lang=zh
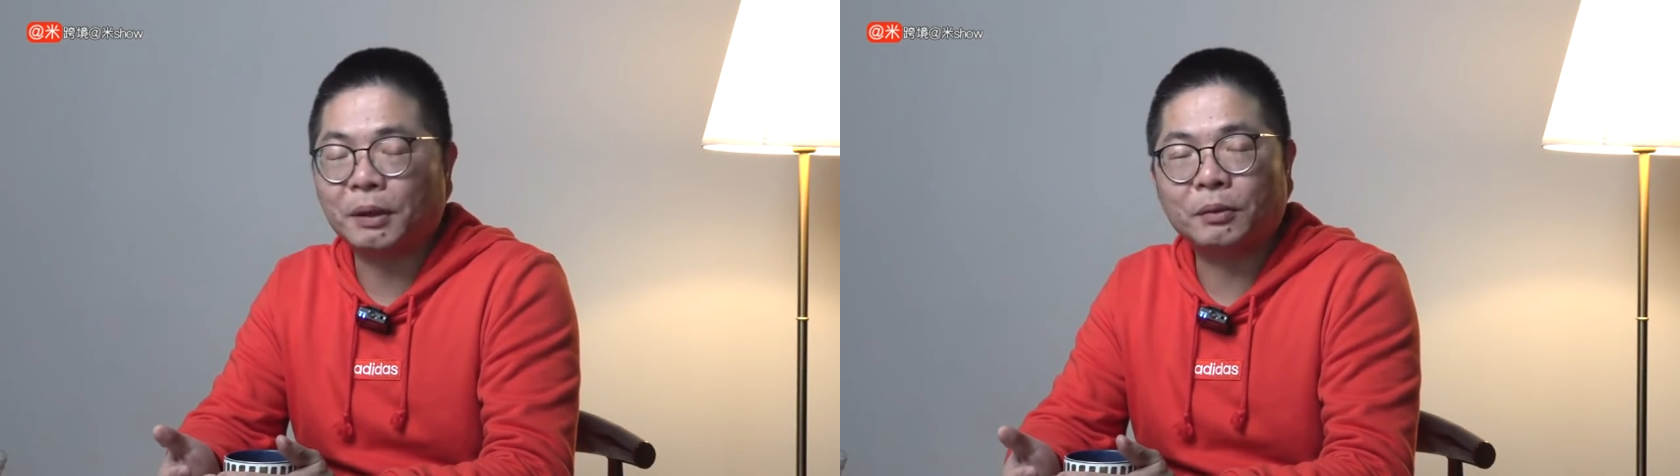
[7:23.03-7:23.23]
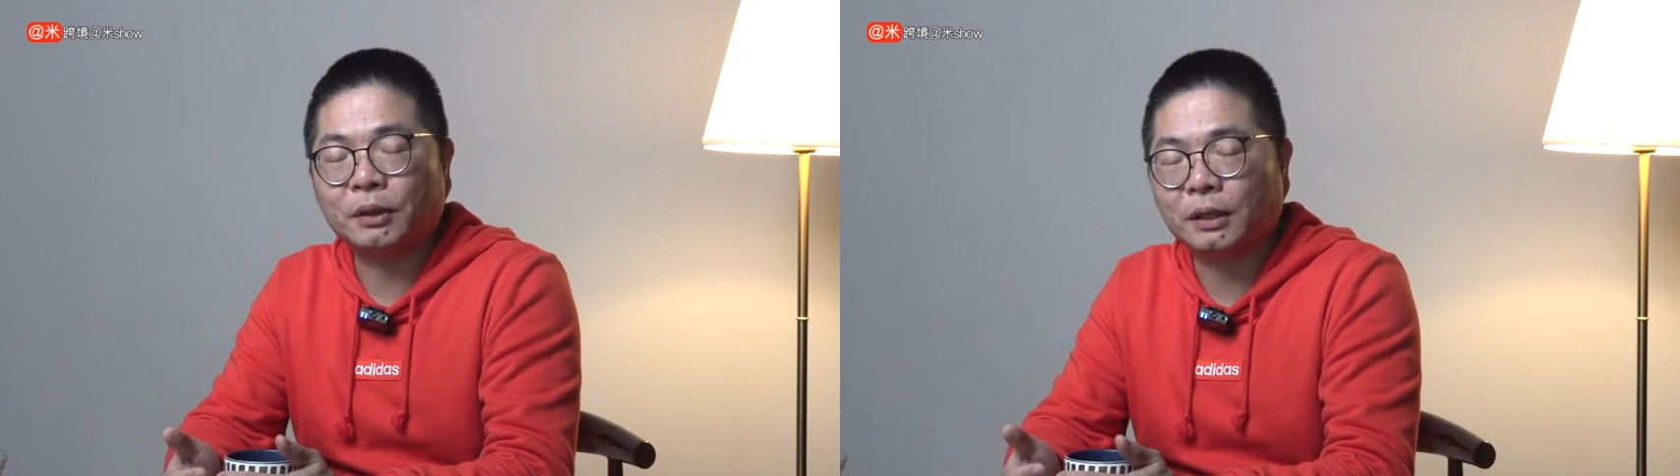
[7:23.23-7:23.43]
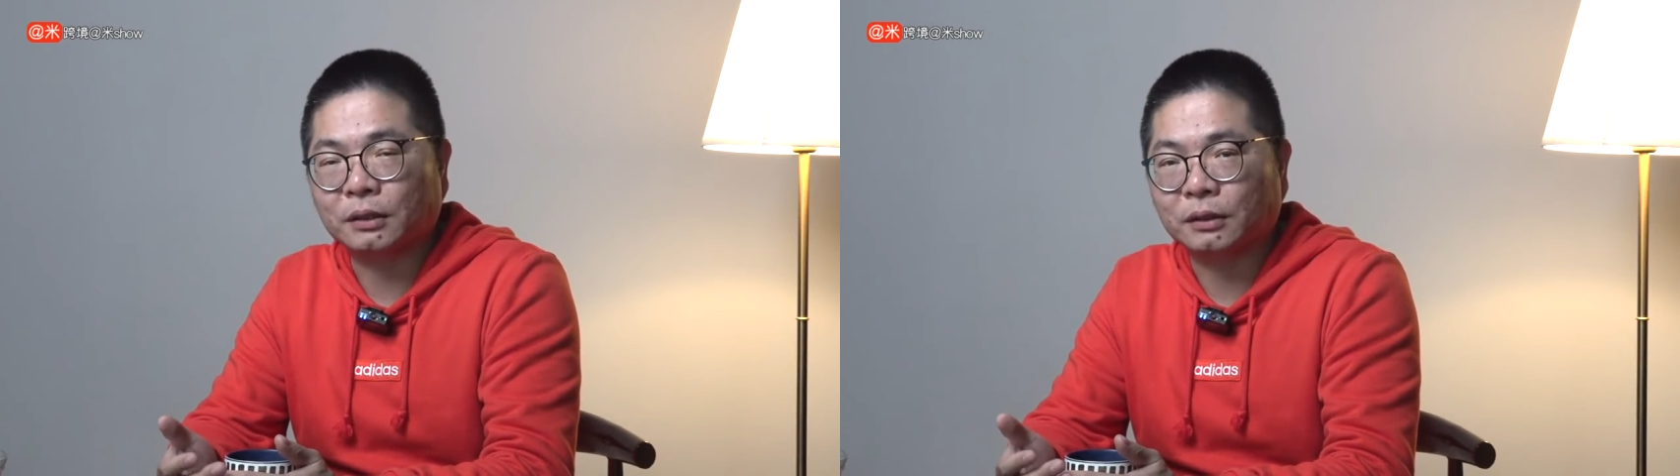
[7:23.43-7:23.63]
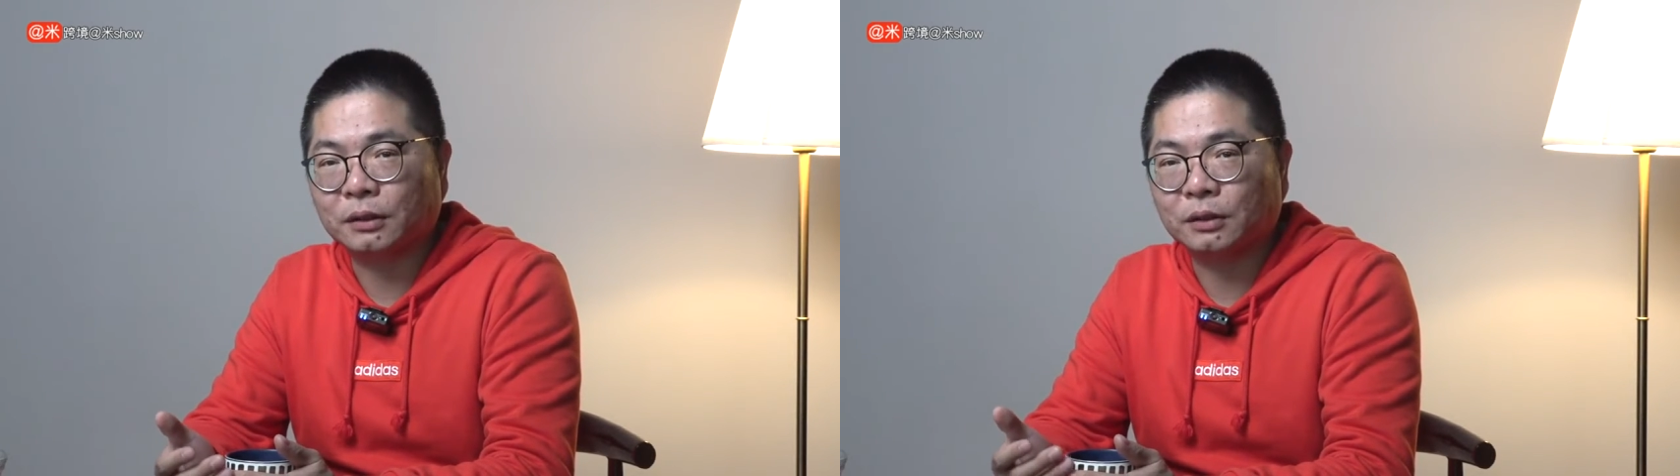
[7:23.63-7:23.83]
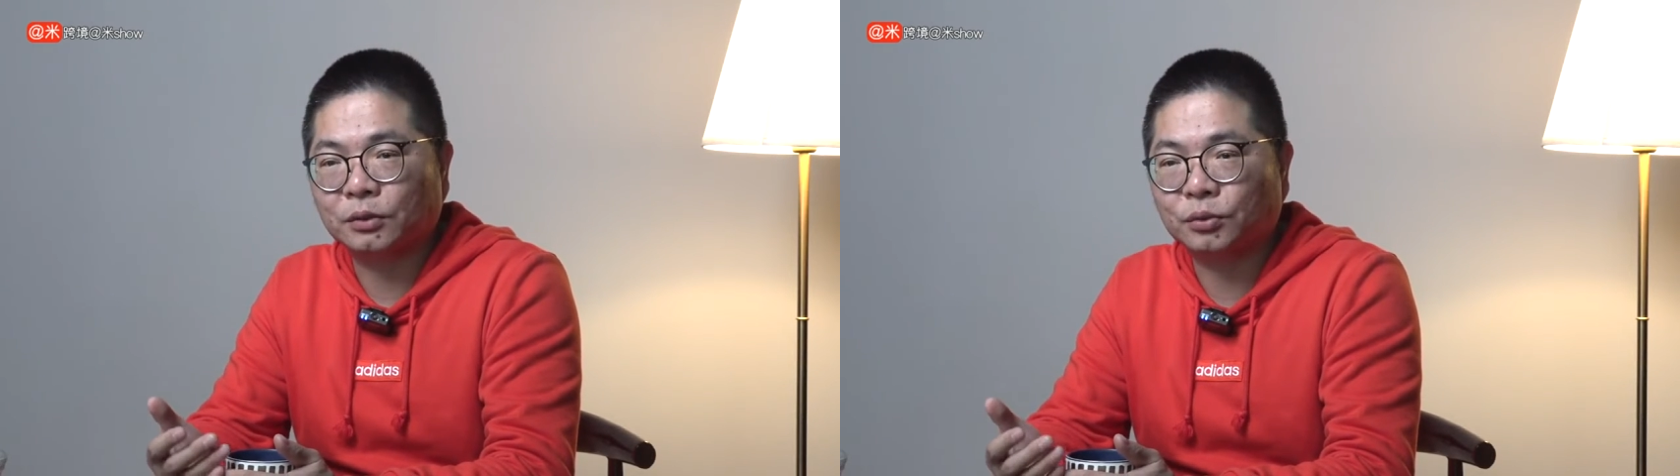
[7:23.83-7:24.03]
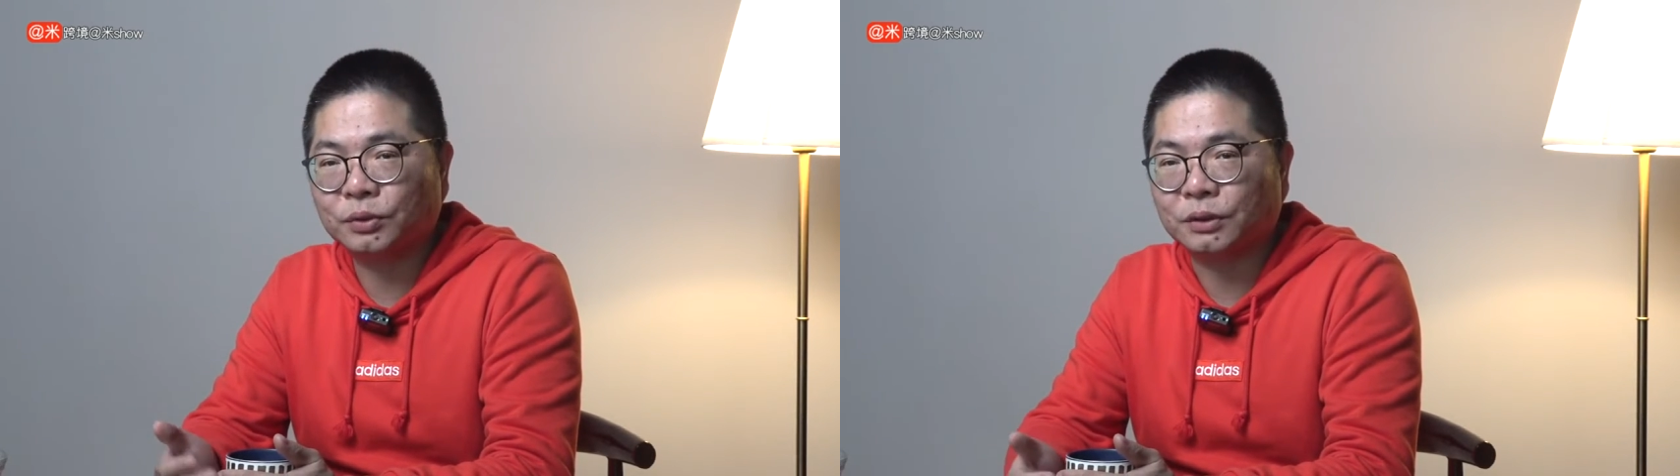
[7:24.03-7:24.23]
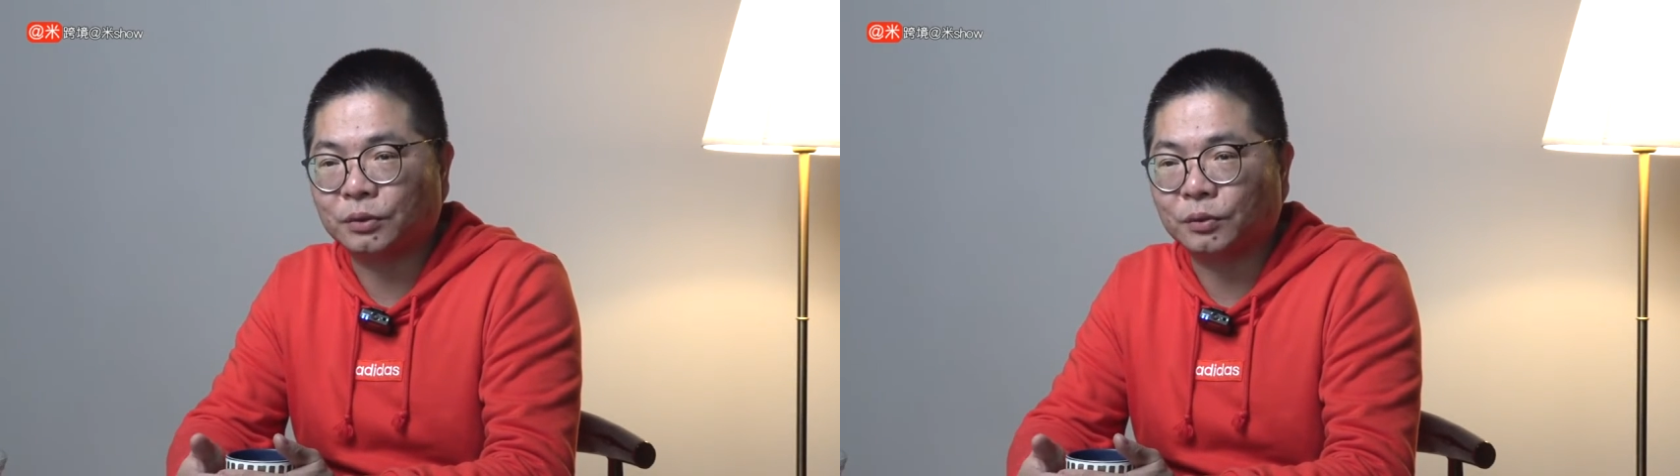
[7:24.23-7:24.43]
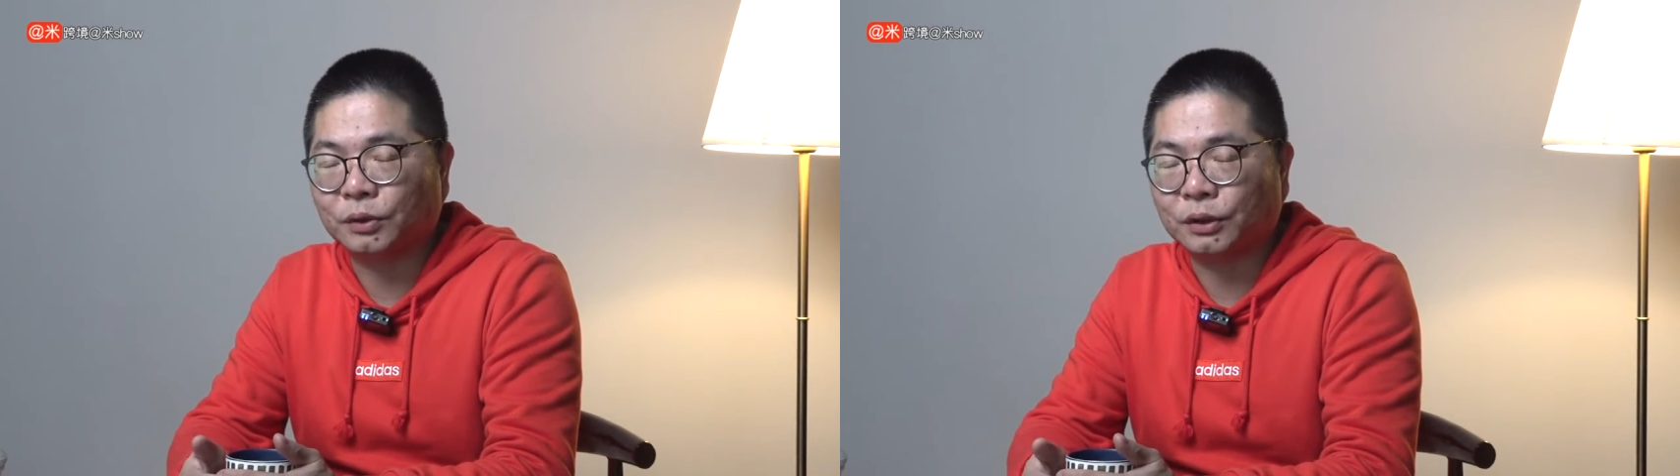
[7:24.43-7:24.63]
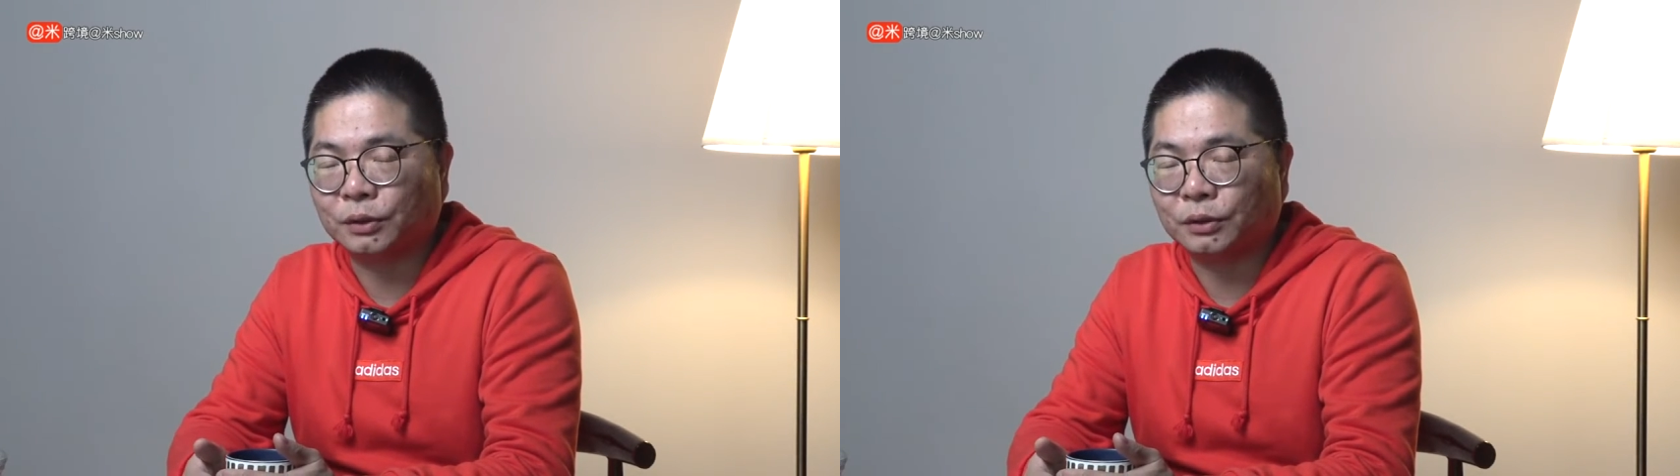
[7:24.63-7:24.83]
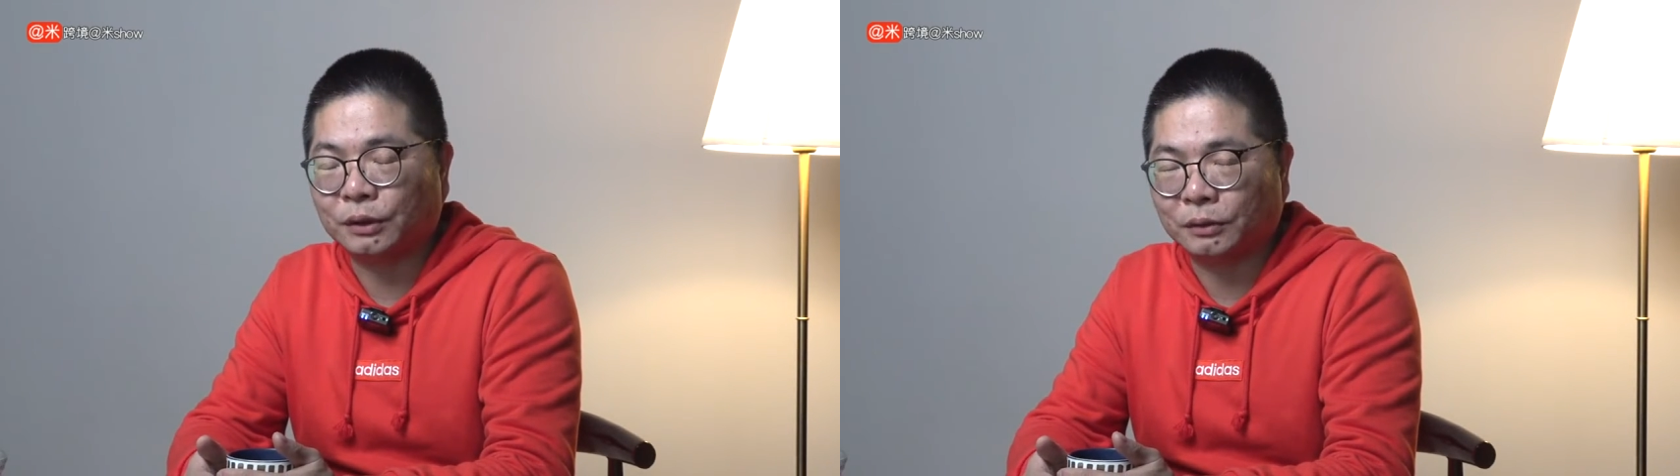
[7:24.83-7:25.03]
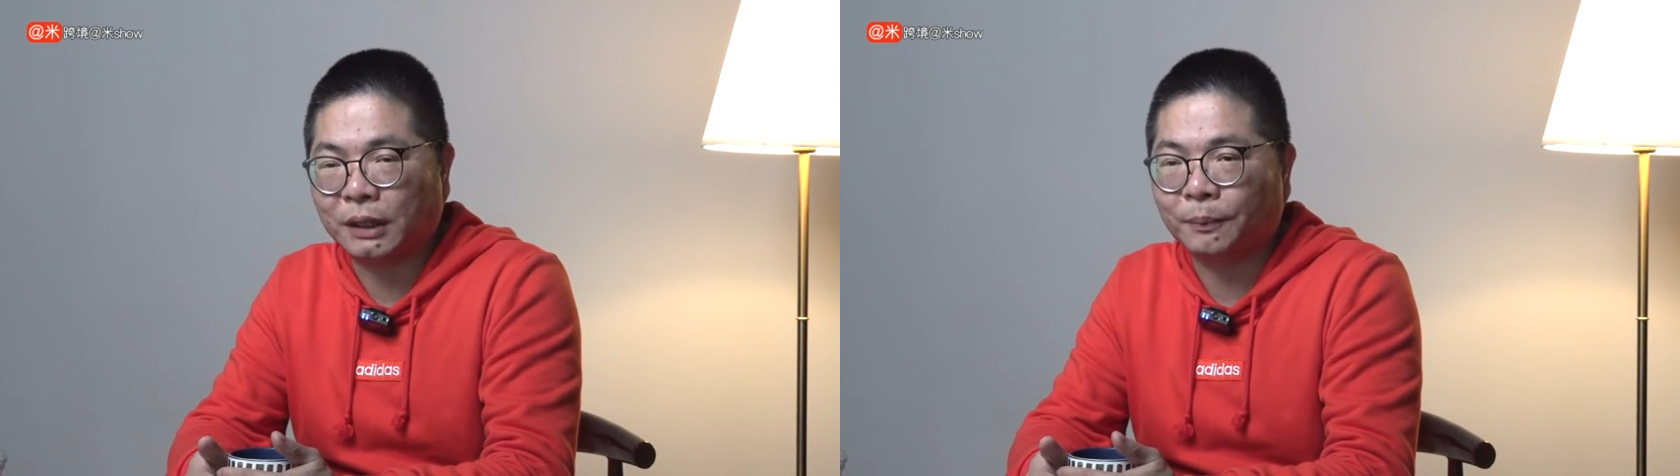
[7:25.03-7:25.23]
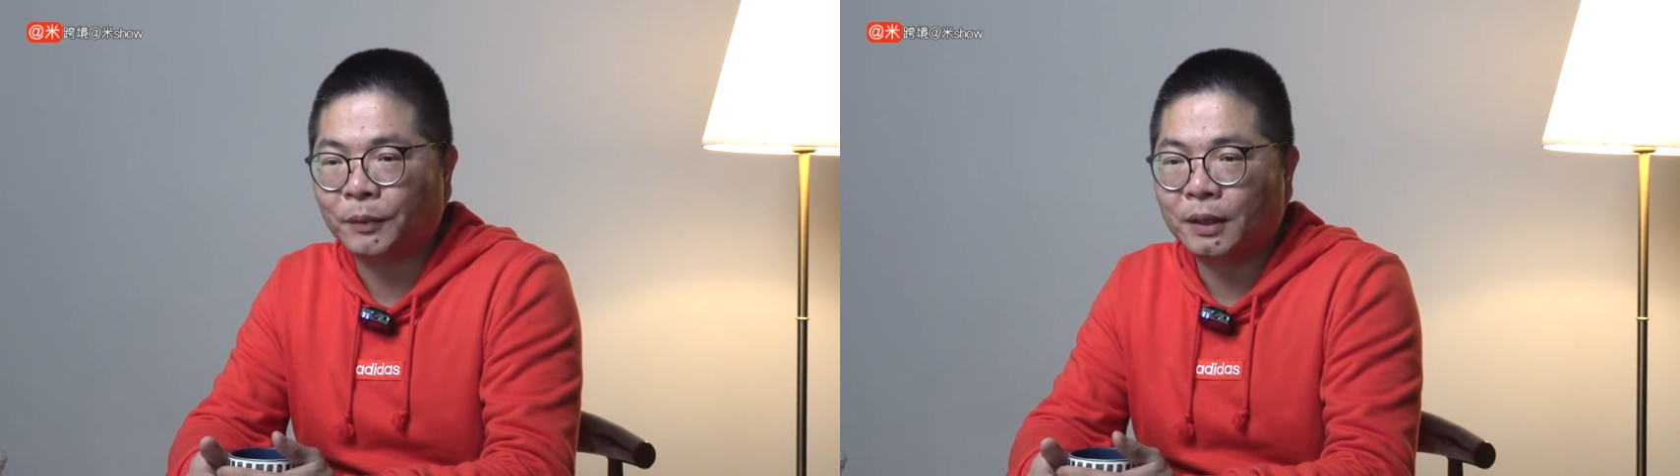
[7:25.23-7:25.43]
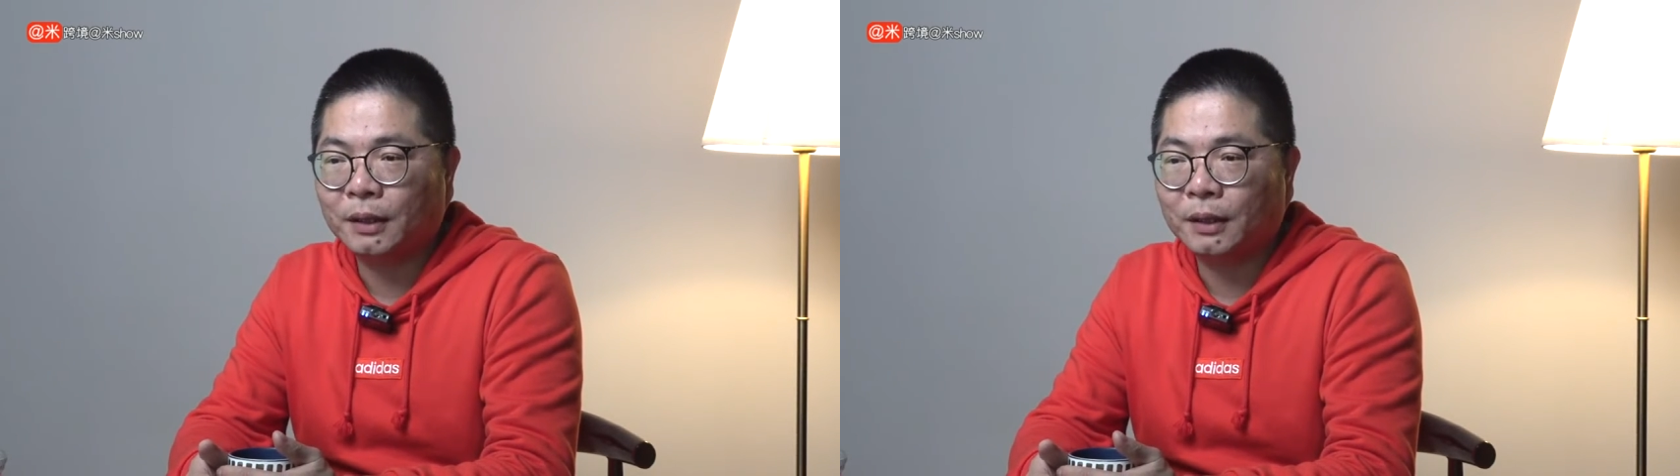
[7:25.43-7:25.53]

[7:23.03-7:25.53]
包括它整个初始用户的流量，